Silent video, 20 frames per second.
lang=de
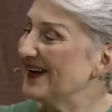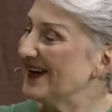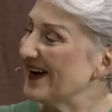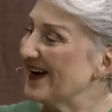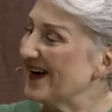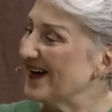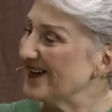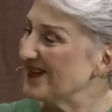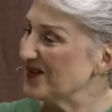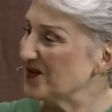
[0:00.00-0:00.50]

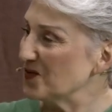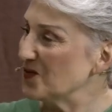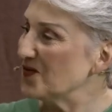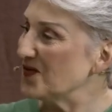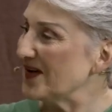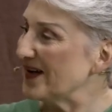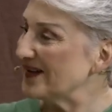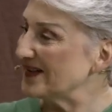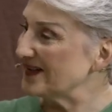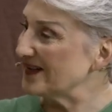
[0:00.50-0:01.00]
ja,
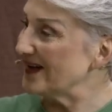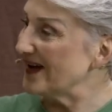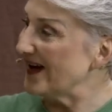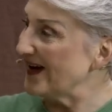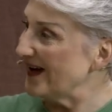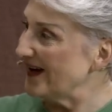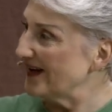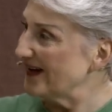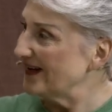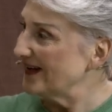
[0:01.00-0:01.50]
sowas,
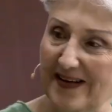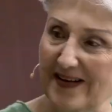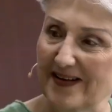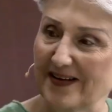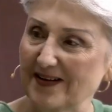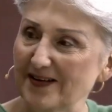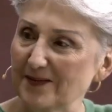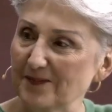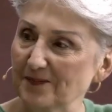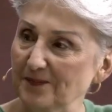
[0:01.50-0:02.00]
ne?
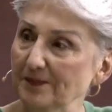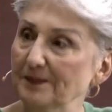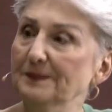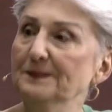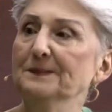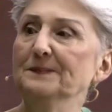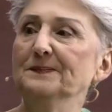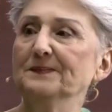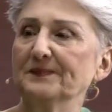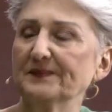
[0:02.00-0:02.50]

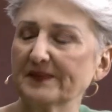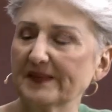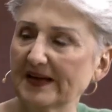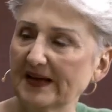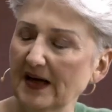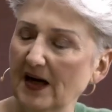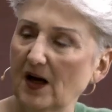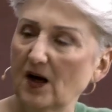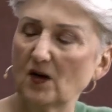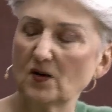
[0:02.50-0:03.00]
Hm,
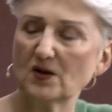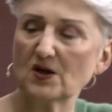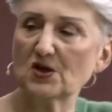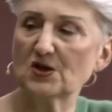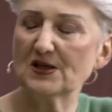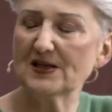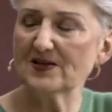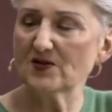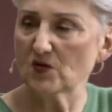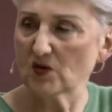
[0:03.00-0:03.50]
ja, da
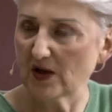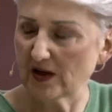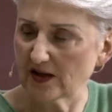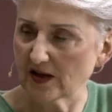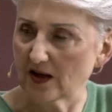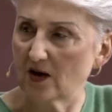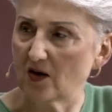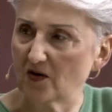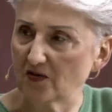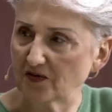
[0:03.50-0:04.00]
stehst du ja
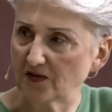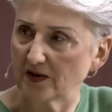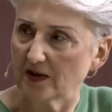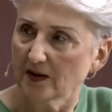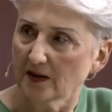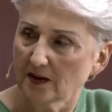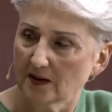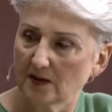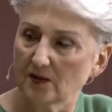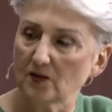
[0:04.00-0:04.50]
drauf, ne?